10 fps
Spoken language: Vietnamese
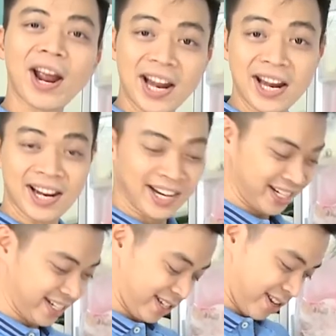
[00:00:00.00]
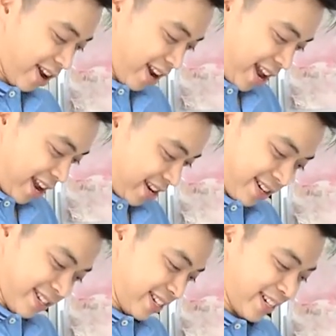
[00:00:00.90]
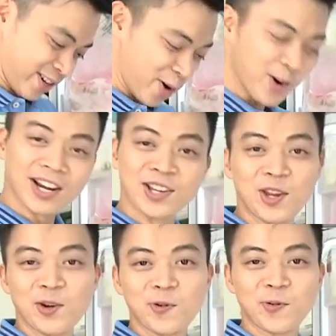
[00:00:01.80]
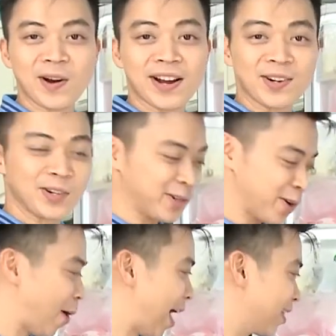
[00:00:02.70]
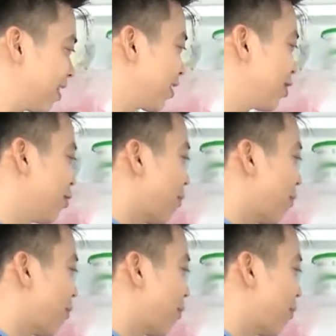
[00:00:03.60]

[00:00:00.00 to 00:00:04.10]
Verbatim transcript: ăn kiêng cho nên là có rất là nhiều à, đồ ăn rất là nhiều